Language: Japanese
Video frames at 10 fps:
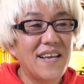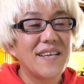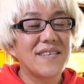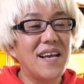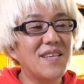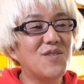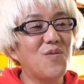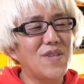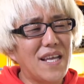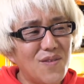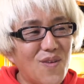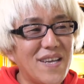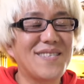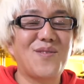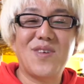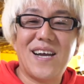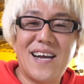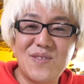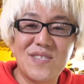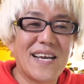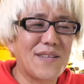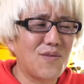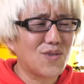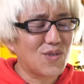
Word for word: サーキットも何度か行ったことあるんだけど、